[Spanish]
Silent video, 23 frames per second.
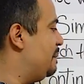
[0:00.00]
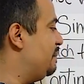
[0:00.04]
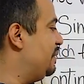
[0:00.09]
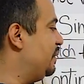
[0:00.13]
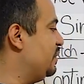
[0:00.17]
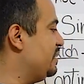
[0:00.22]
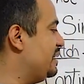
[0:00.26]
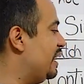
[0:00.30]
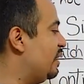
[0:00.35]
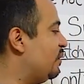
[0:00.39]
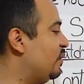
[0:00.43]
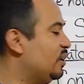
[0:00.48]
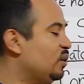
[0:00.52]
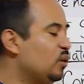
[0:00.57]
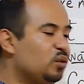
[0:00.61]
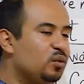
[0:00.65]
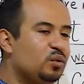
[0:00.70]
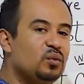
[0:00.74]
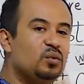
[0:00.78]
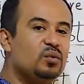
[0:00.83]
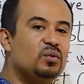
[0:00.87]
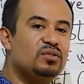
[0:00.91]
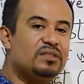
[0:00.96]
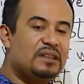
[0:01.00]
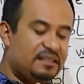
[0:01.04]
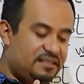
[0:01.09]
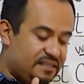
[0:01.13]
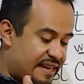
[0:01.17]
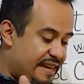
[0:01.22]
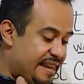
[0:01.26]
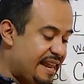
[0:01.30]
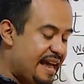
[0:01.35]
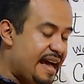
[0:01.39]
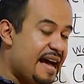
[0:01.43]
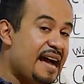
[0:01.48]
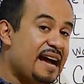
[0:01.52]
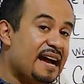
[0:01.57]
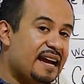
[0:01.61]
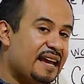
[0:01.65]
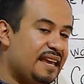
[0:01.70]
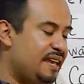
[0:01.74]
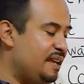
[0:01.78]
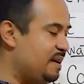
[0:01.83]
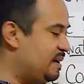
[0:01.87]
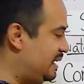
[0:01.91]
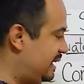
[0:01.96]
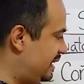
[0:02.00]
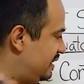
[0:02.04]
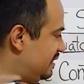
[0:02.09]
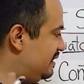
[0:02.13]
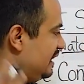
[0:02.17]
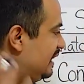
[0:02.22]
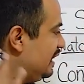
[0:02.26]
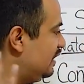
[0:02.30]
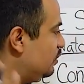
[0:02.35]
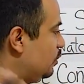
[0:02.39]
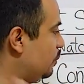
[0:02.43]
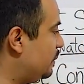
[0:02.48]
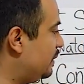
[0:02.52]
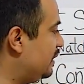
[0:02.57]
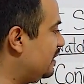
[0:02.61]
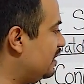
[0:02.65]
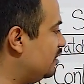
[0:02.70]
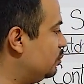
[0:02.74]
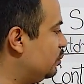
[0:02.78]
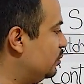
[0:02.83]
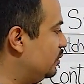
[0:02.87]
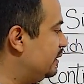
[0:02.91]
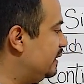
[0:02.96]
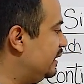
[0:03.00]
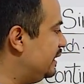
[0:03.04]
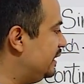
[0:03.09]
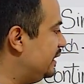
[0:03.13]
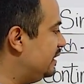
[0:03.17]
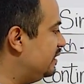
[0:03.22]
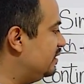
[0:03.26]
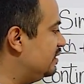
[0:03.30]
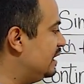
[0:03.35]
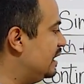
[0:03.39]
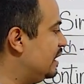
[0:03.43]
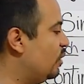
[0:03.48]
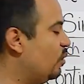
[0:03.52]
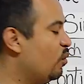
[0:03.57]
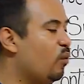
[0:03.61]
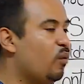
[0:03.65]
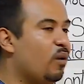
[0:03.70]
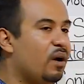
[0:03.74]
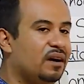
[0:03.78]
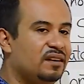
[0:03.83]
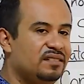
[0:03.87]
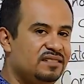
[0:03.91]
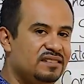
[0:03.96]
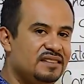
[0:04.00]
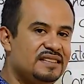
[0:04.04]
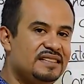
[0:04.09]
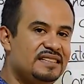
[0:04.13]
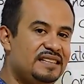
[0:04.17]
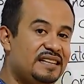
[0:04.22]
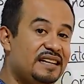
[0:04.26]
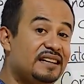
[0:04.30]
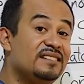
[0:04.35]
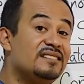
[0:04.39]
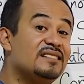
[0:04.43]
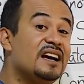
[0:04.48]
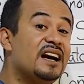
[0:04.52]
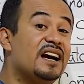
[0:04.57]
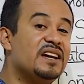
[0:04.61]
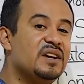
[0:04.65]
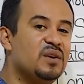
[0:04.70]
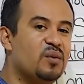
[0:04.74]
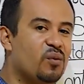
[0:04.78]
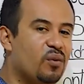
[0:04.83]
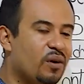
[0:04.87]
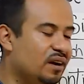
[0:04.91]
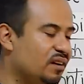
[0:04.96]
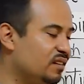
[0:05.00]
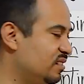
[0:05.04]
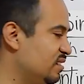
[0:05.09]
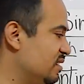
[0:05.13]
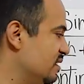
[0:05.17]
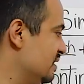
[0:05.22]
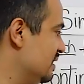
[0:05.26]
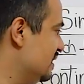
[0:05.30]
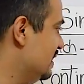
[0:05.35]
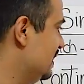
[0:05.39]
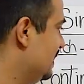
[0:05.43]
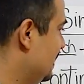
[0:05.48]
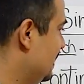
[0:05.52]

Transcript: Pero ya cuando tú usas el I, en este caso para responder es was. Yes, I was.